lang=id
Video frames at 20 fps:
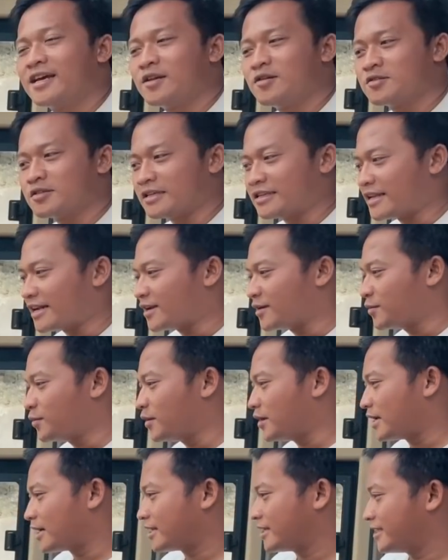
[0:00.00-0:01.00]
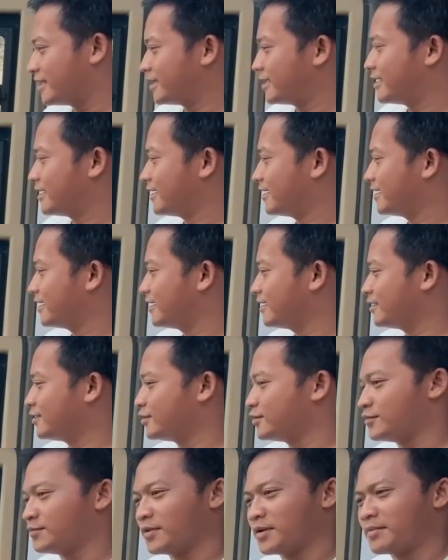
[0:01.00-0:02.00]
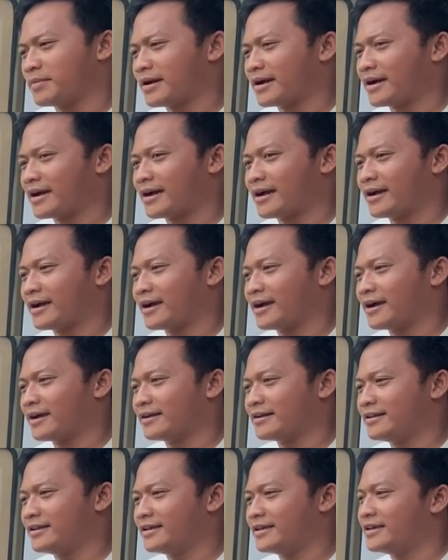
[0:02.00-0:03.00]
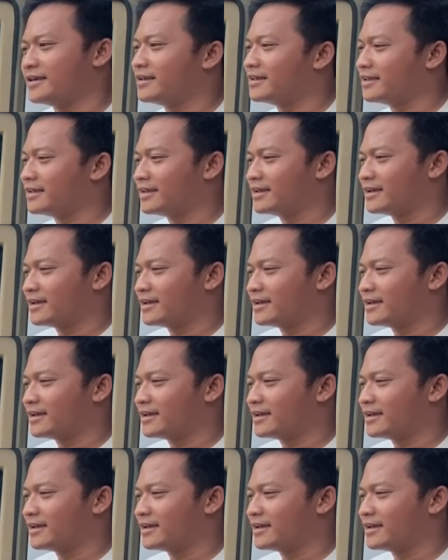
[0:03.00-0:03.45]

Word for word: Nusantara Gemilang nih. Memang di